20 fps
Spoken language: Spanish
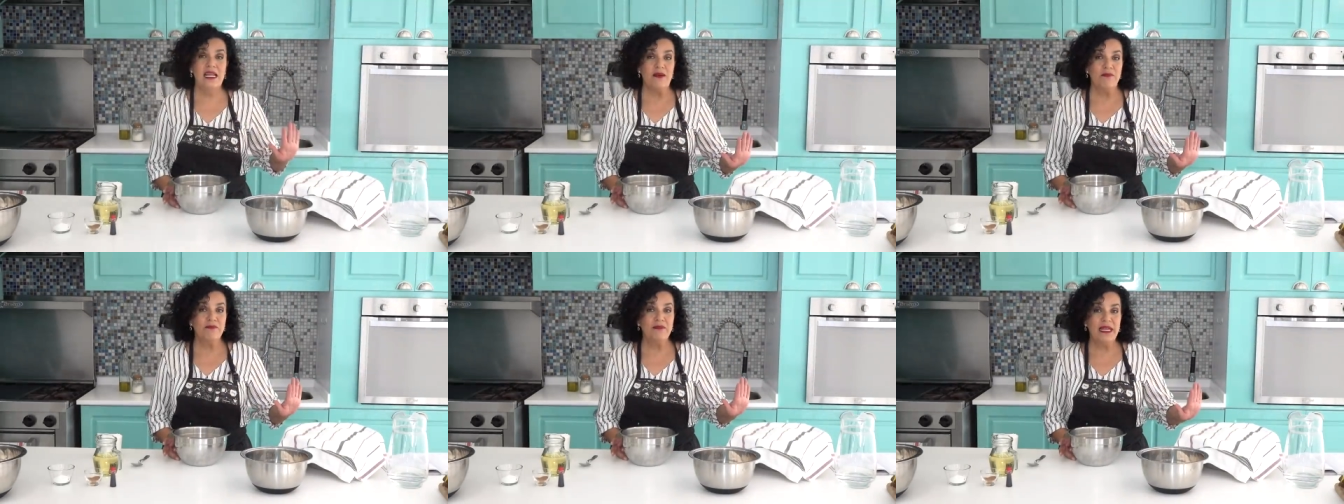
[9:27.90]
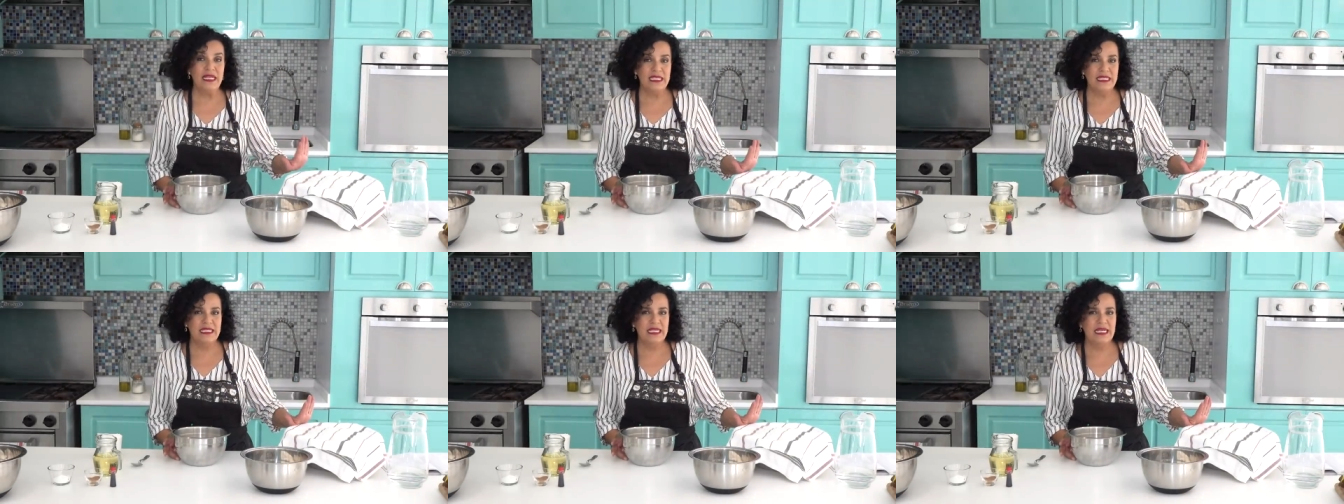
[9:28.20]
la
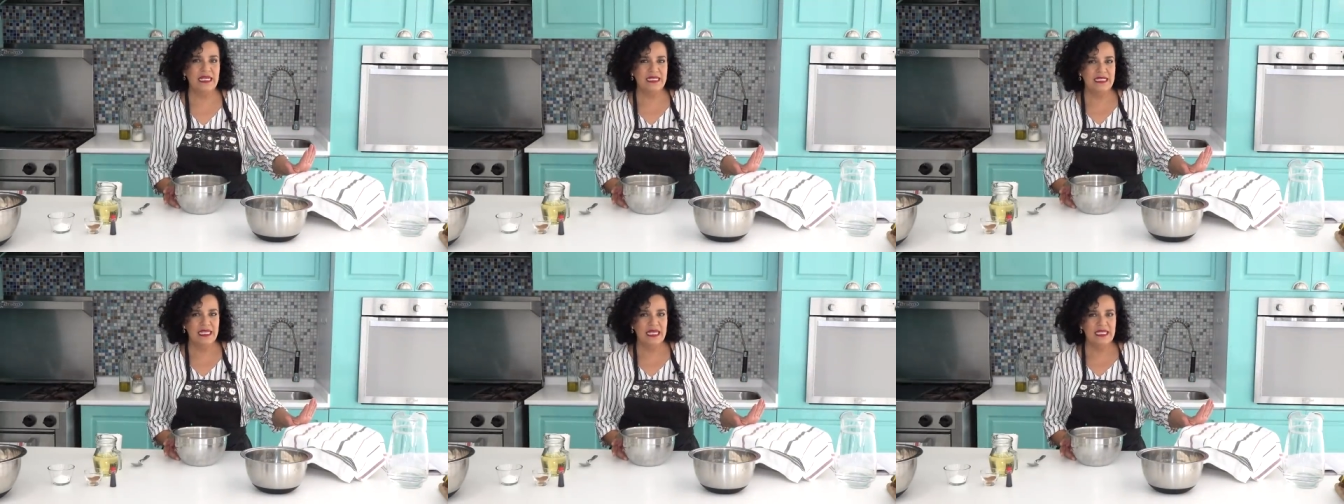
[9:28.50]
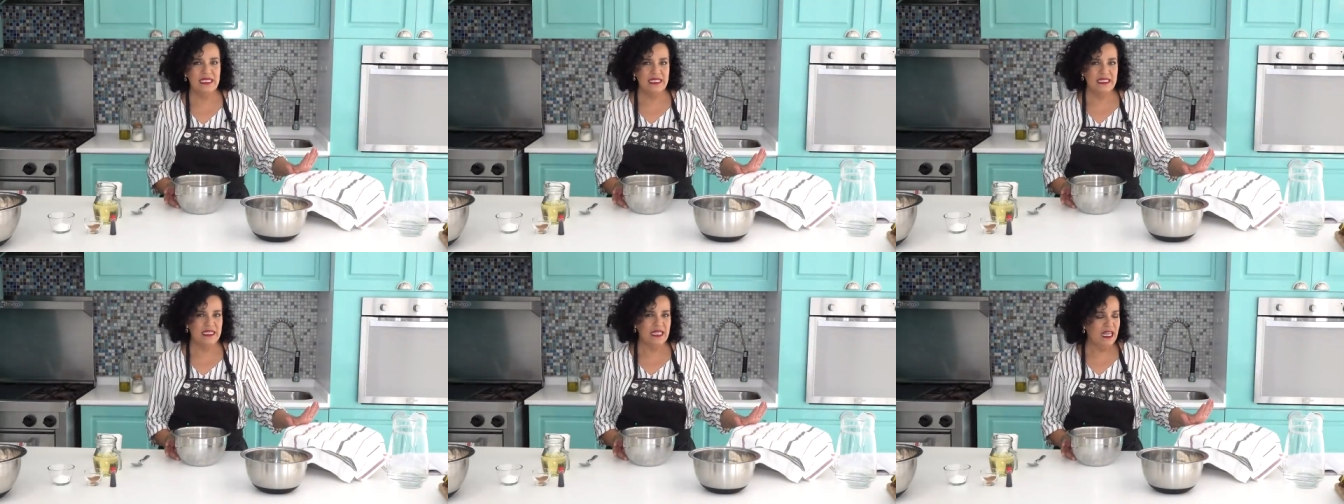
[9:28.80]
masa ya
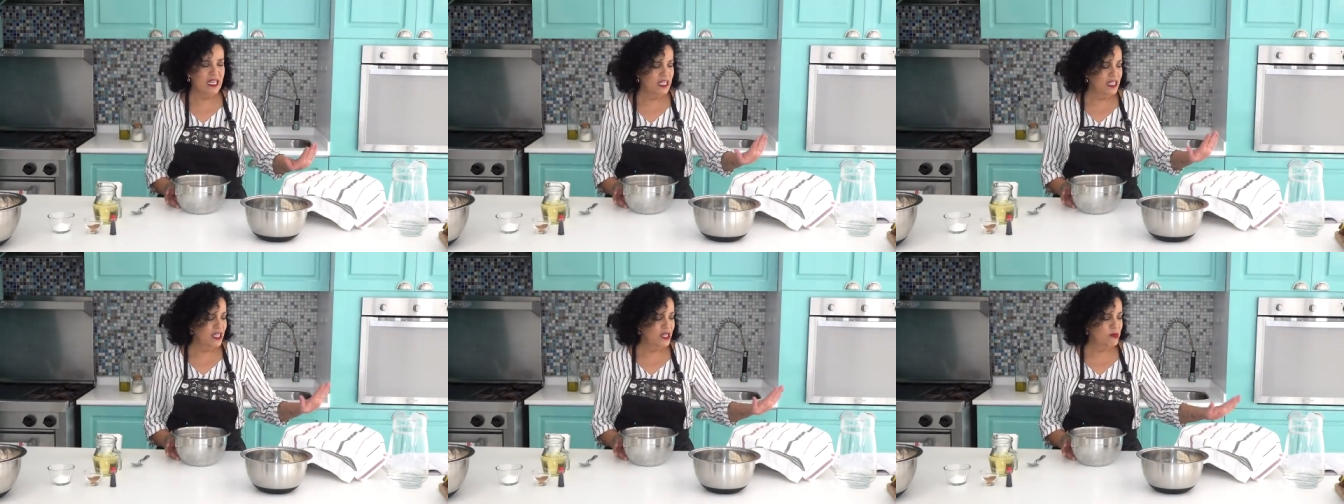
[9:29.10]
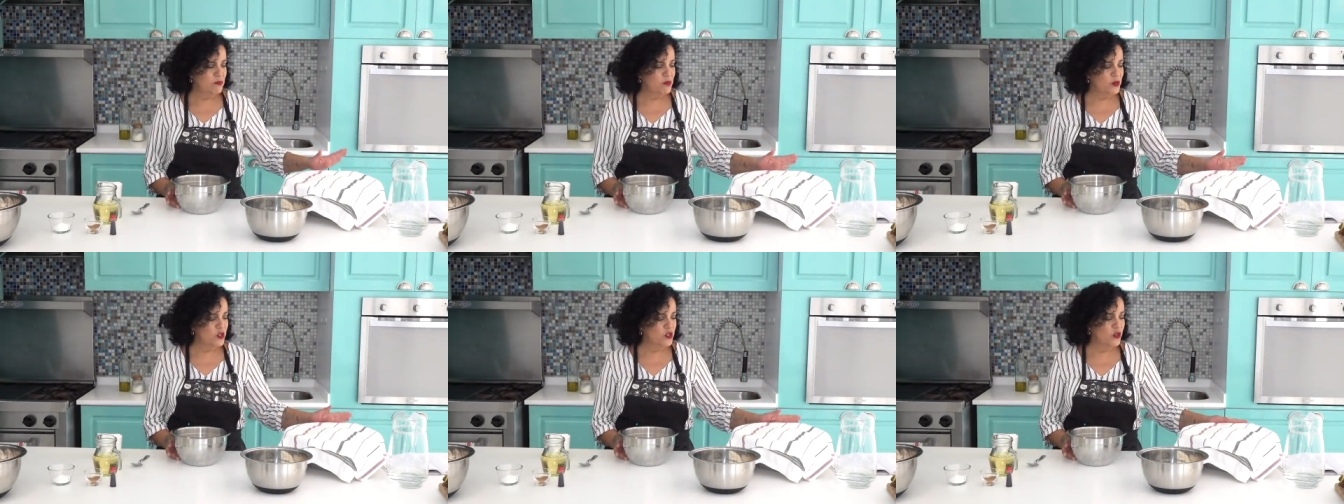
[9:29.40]
está, ya
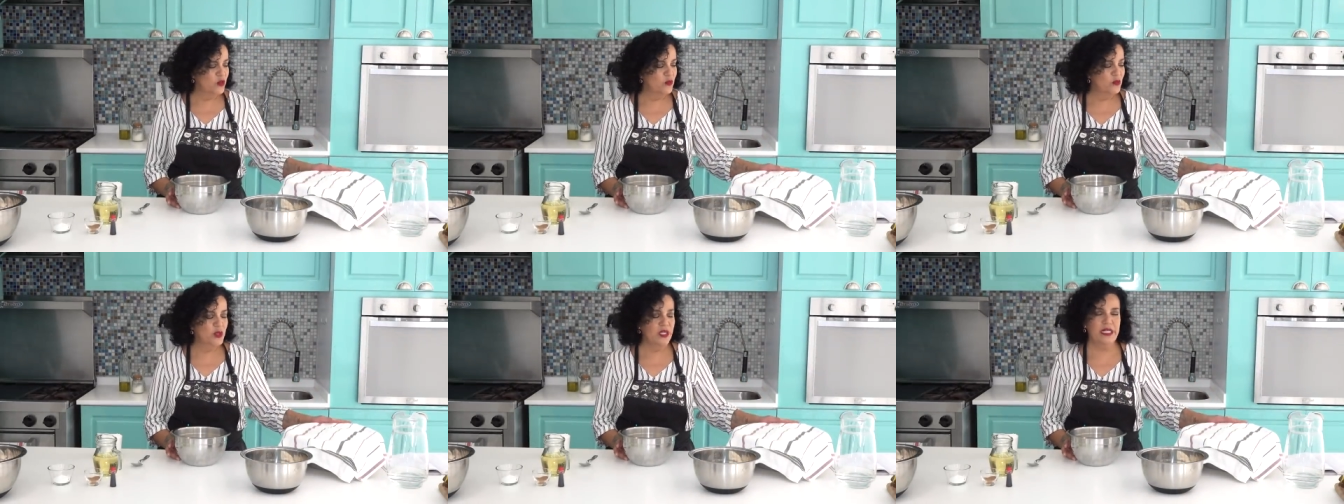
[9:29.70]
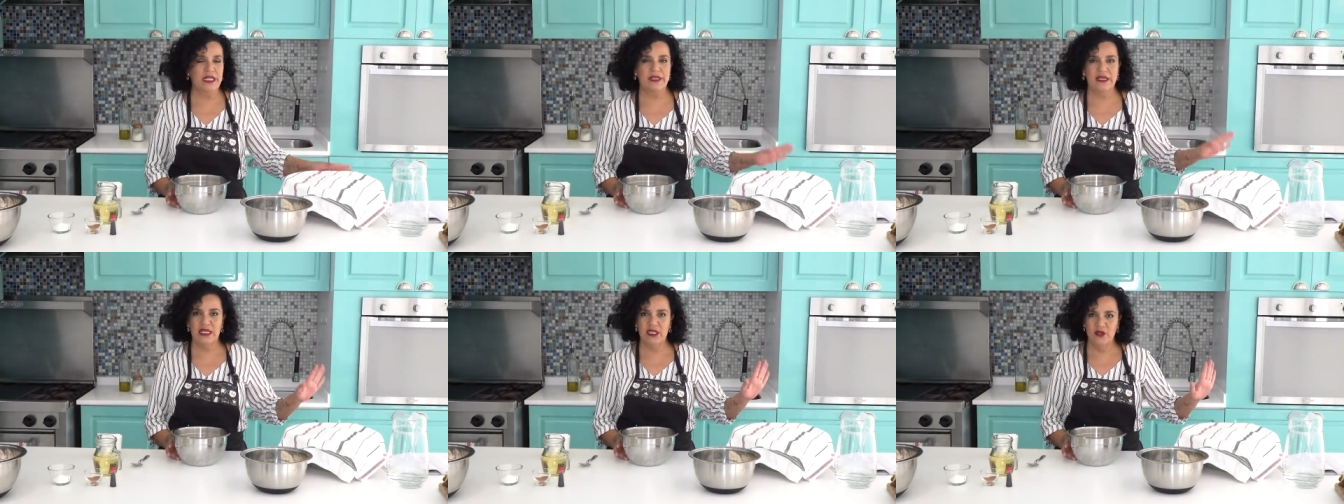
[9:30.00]
reposó un
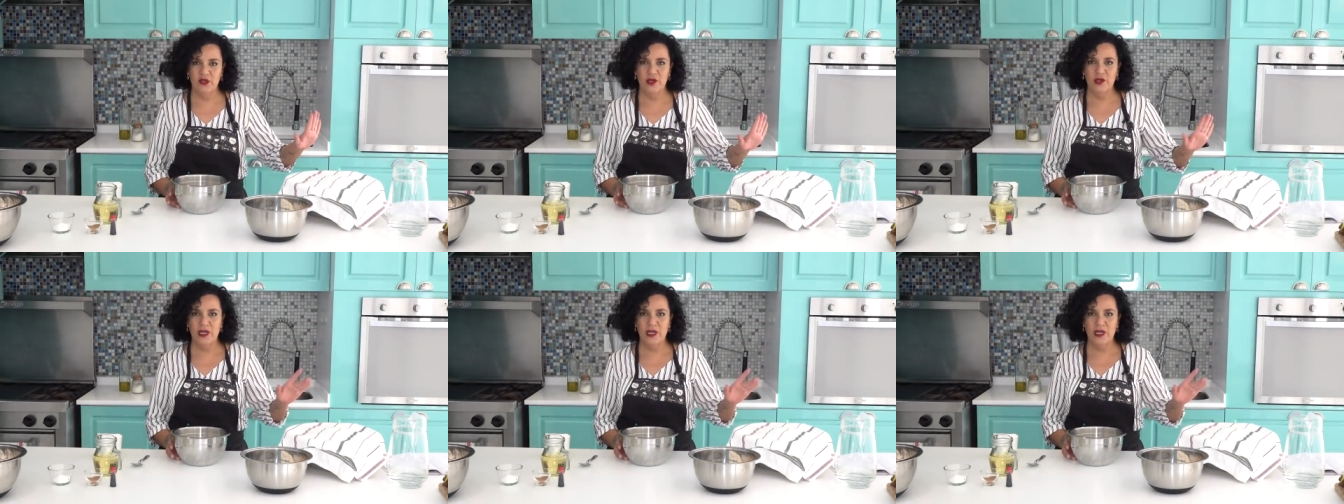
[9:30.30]
buen rato.